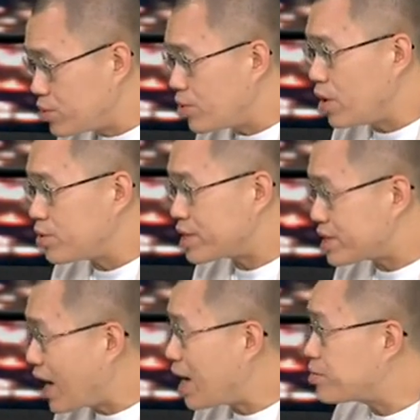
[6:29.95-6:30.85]
惑或者
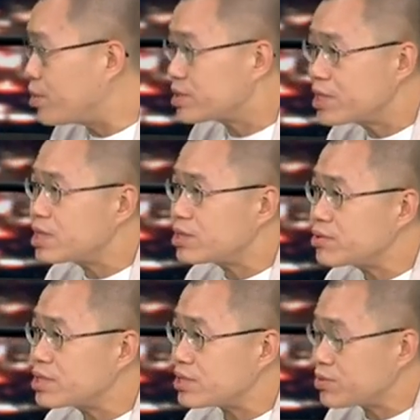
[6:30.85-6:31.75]
压迫这些
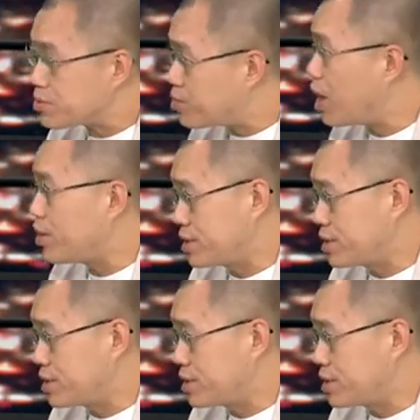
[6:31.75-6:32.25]
东西都是不好